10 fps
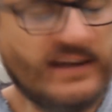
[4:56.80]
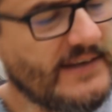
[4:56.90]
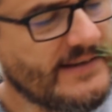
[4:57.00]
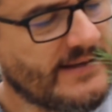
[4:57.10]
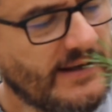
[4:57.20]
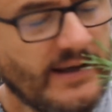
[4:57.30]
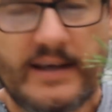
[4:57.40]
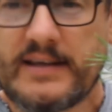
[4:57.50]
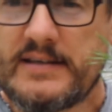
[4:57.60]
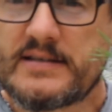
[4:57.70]
très vite,
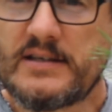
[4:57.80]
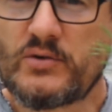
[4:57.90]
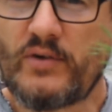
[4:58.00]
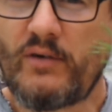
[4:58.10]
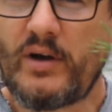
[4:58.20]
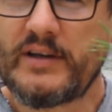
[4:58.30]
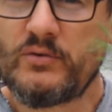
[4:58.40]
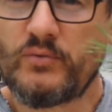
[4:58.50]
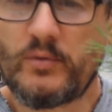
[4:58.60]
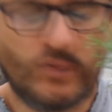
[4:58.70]
ici, tu vas voir des
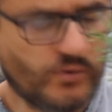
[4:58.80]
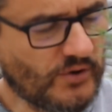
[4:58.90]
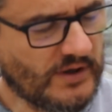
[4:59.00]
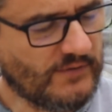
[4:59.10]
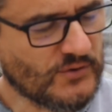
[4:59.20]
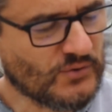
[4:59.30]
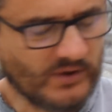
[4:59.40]
nouveaux bourgeons qui vont